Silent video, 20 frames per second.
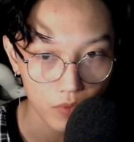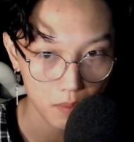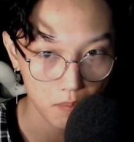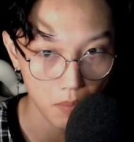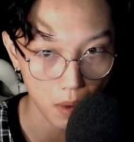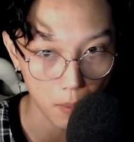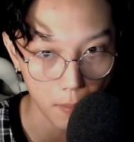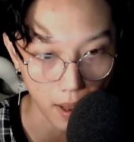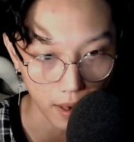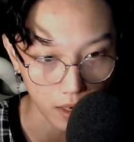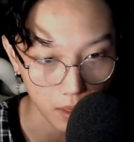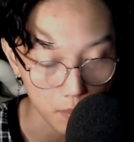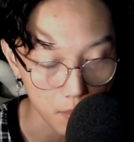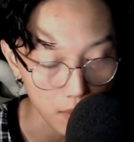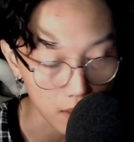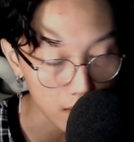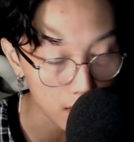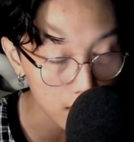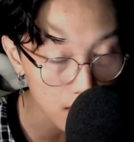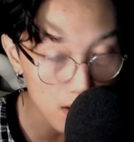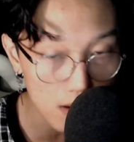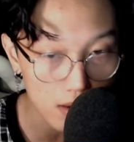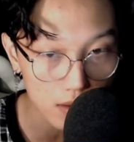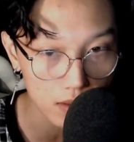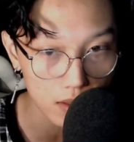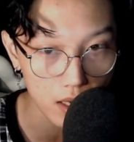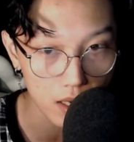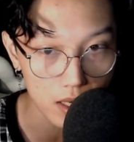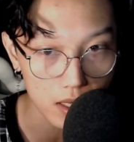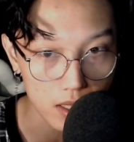mà bạn này bị ngất
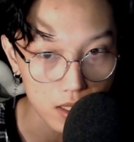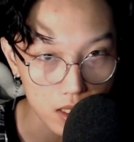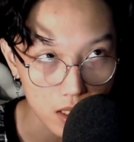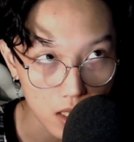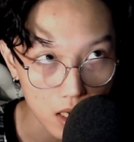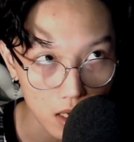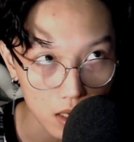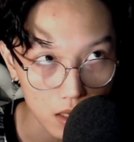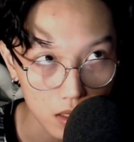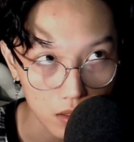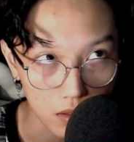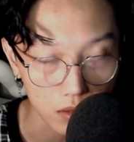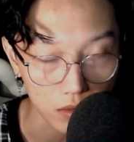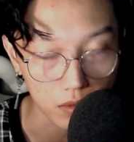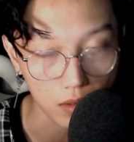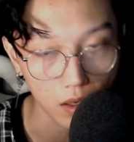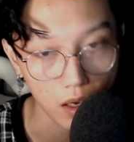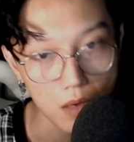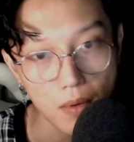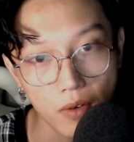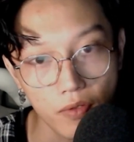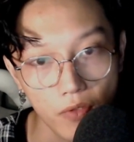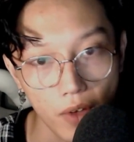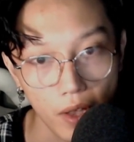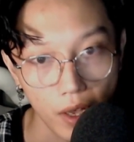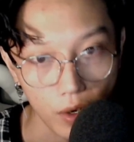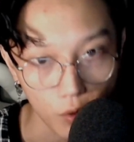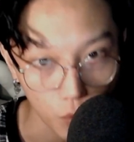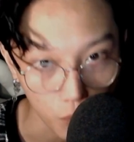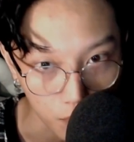đi trên đường tới bệnh
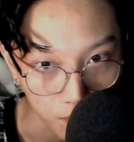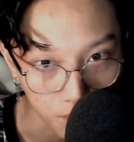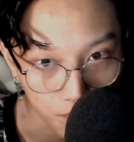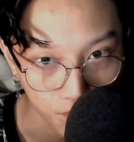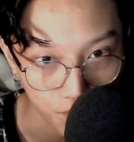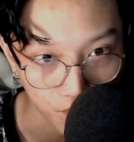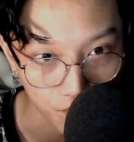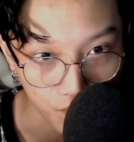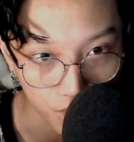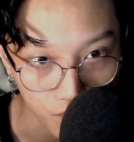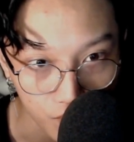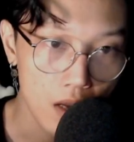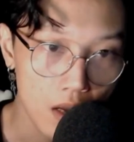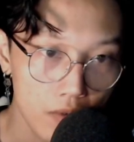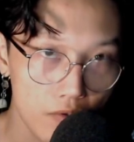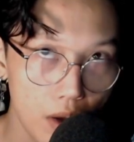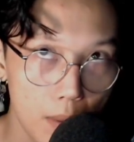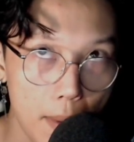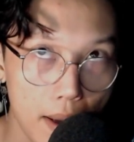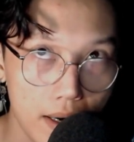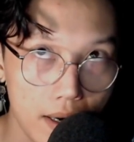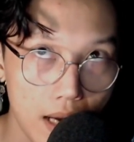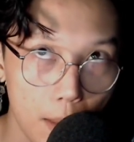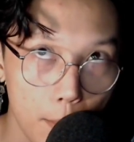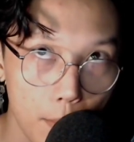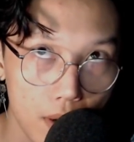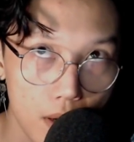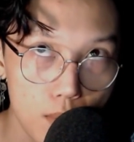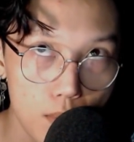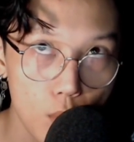viện luôn. Và bạn
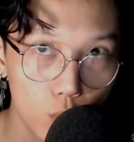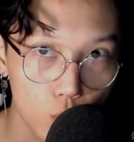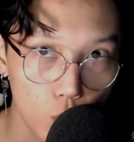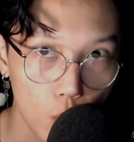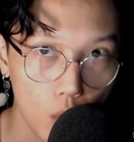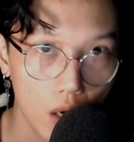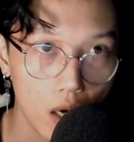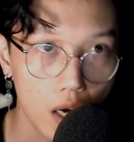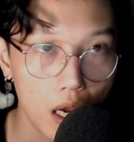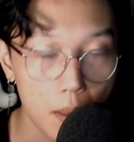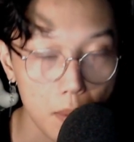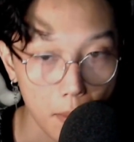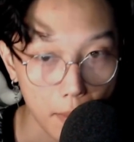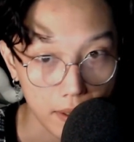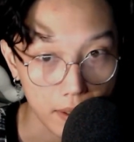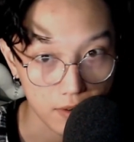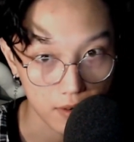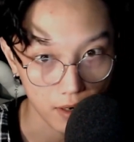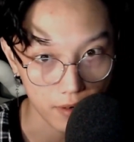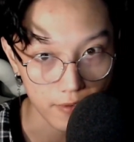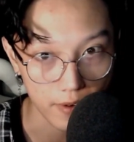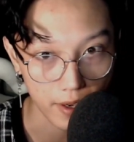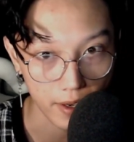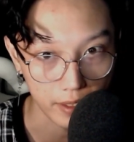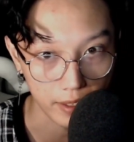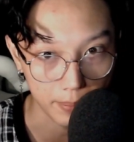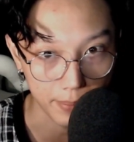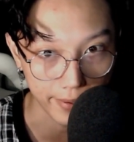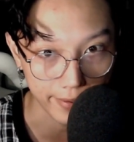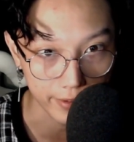nằm ở đó 1 tuần. Khi mà bạn trở về
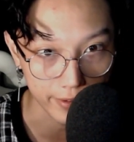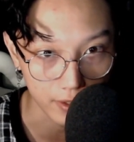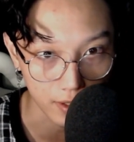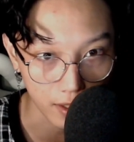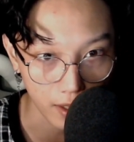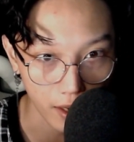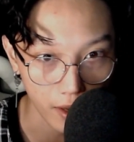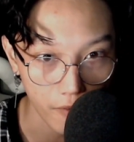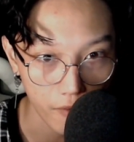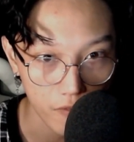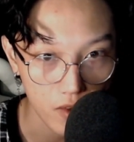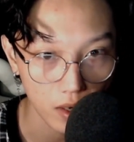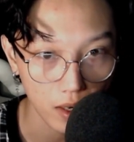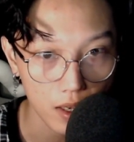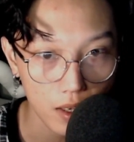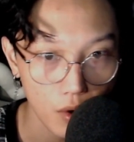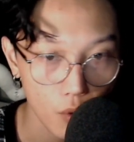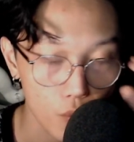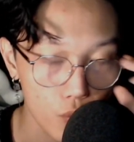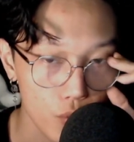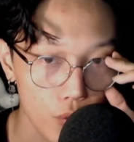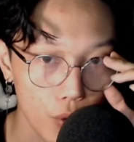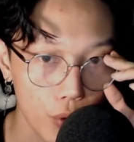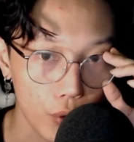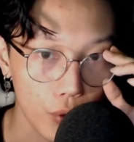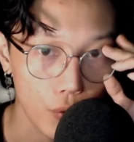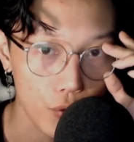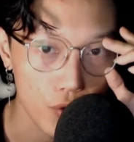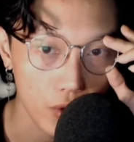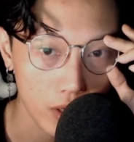thì bạn được nghe những cái câu
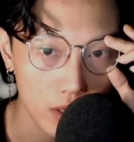chuyện của những